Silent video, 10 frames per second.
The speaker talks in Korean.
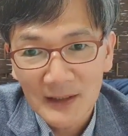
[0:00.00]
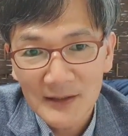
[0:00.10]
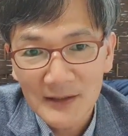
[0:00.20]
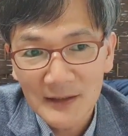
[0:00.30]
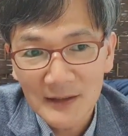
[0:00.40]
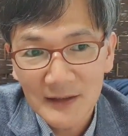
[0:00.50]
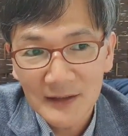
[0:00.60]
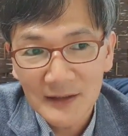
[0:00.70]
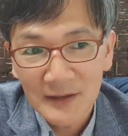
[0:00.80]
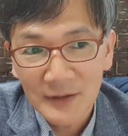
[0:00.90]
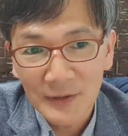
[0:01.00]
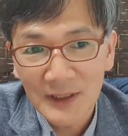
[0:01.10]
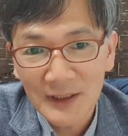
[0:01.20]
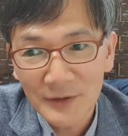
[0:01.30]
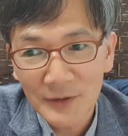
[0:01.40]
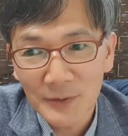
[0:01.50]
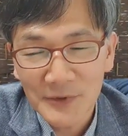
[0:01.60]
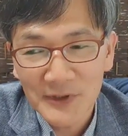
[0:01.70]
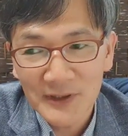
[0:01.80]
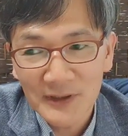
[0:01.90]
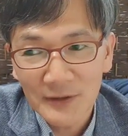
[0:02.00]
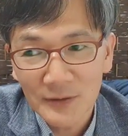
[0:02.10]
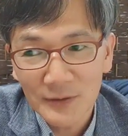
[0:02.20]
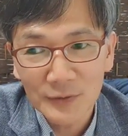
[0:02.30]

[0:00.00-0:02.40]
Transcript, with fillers: 같이 너나 할 것 없이